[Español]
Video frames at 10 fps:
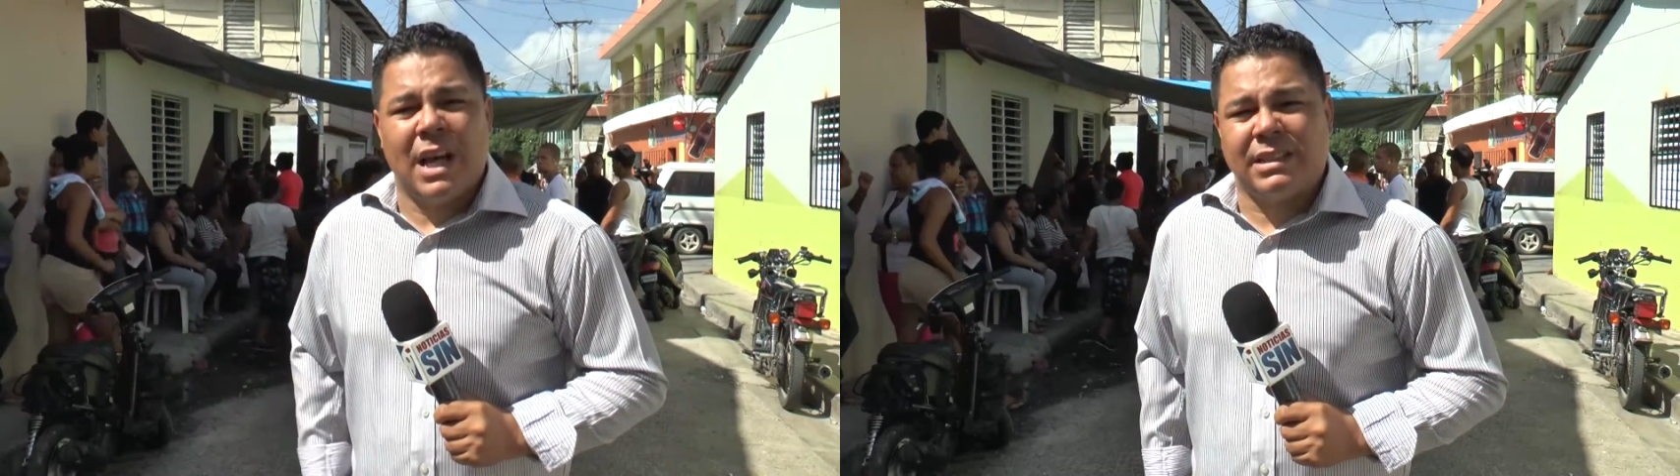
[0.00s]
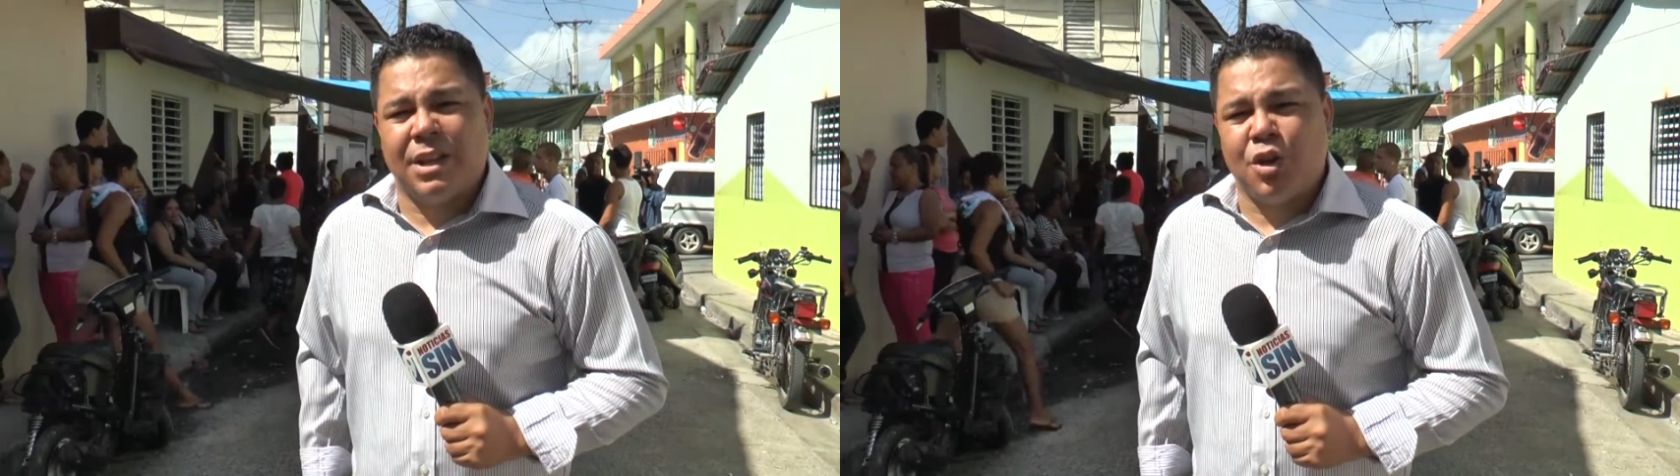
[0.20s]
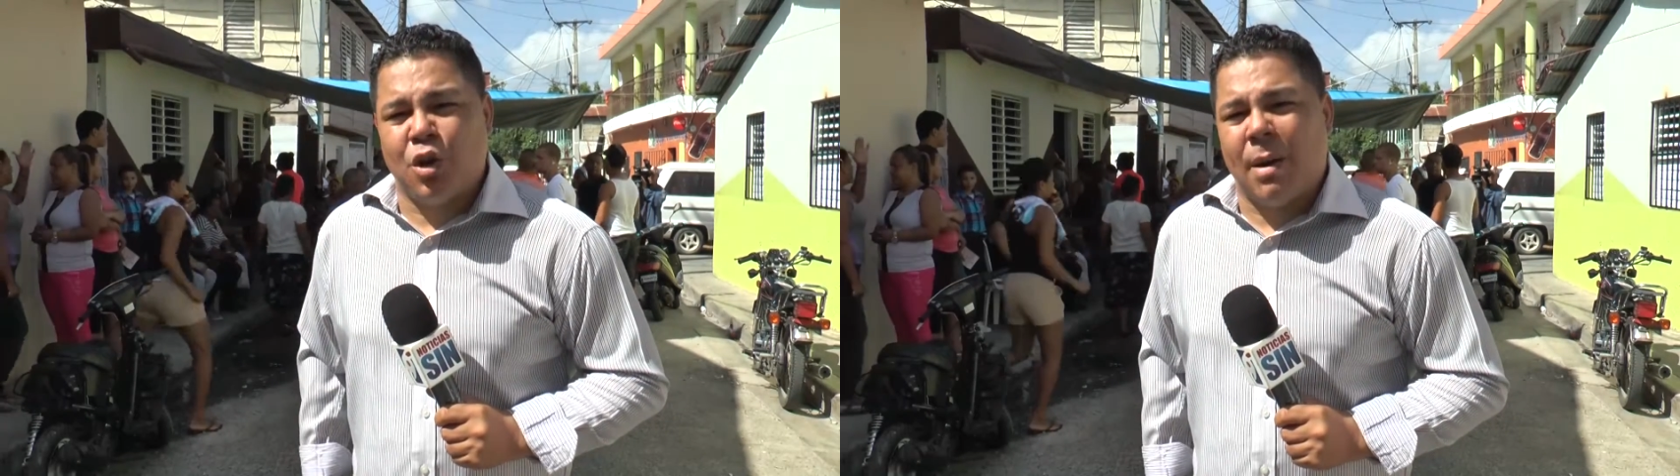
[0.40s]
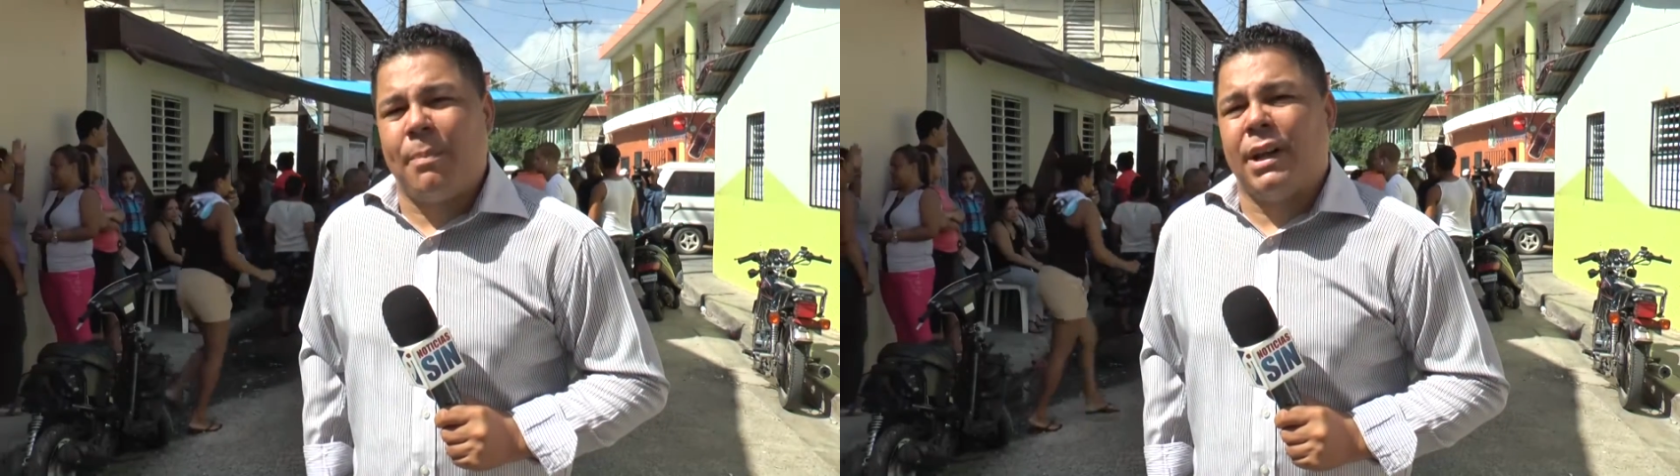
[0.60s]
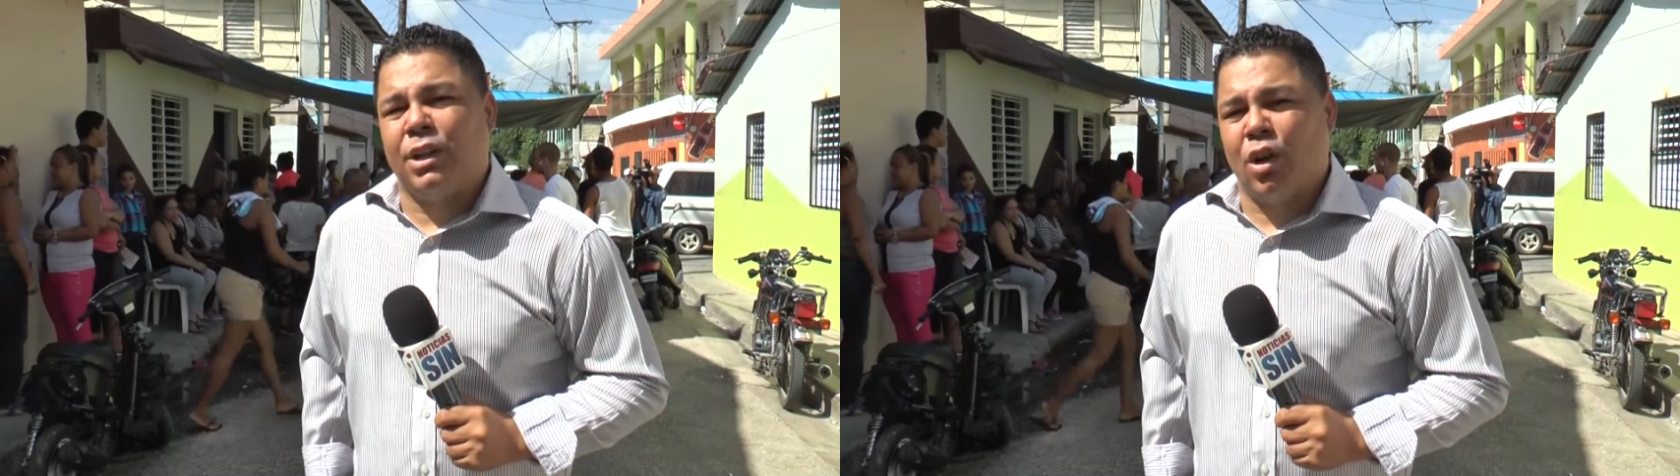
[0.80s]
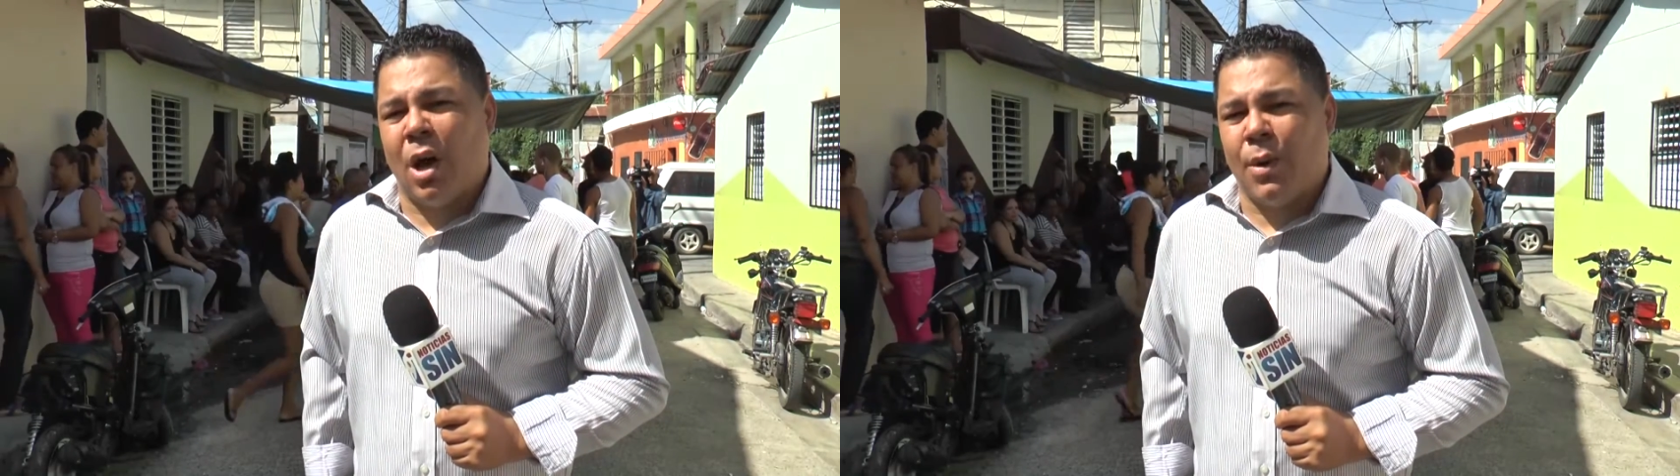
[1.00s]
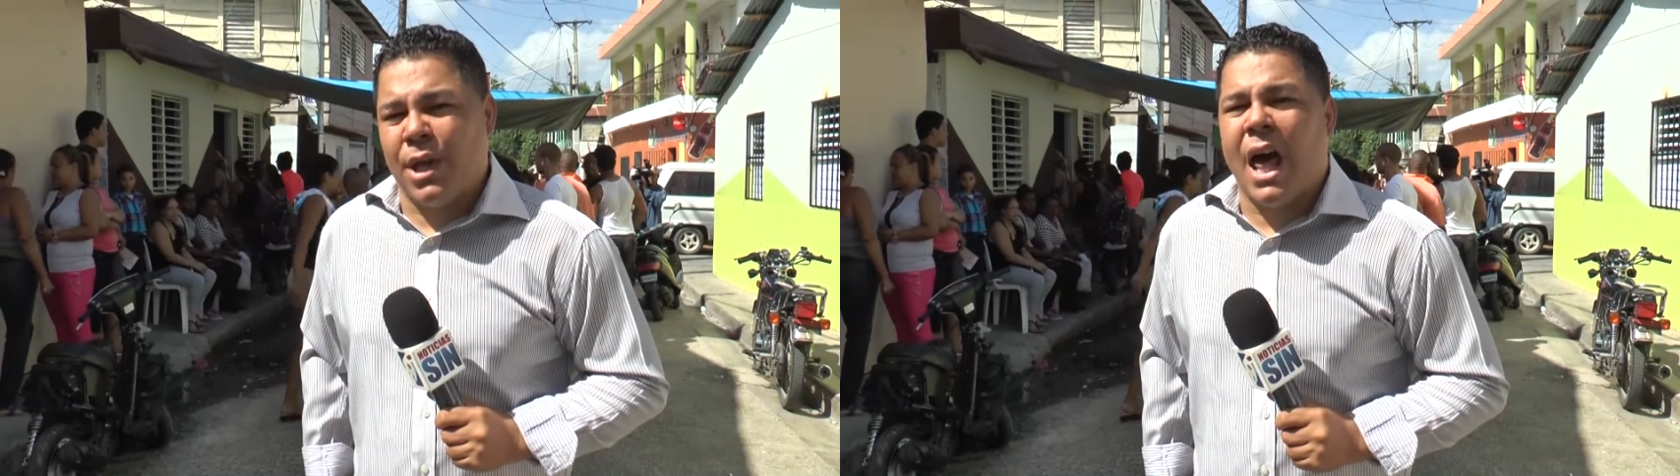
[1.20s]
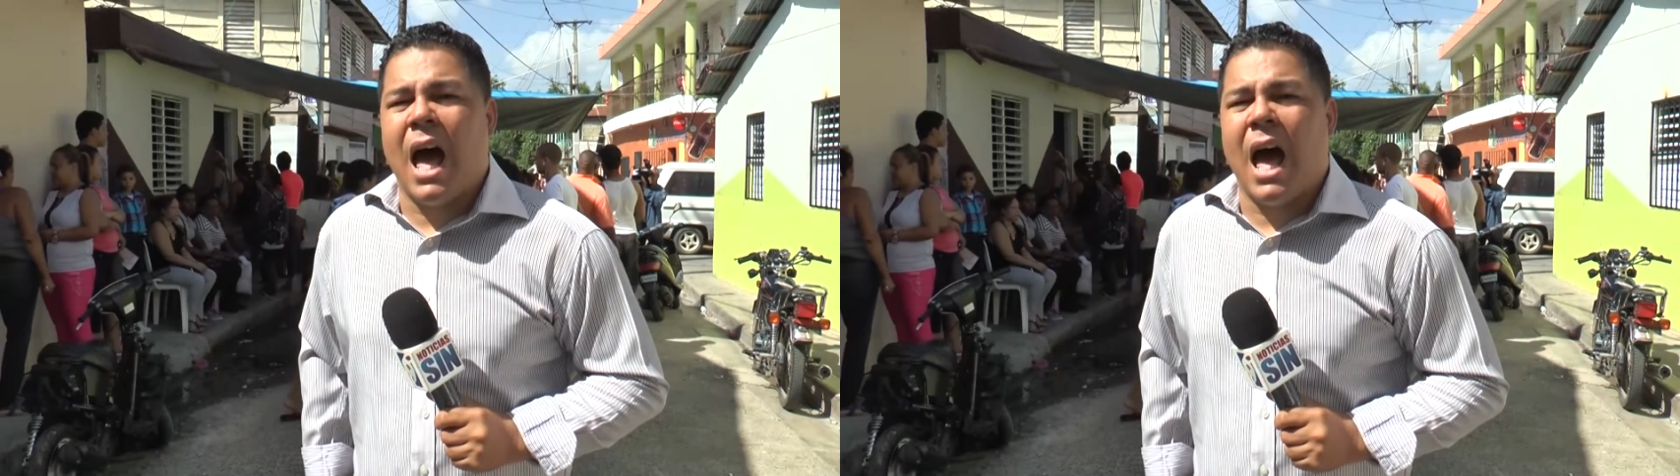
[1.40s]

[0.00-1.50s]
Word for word: señora perdió la vida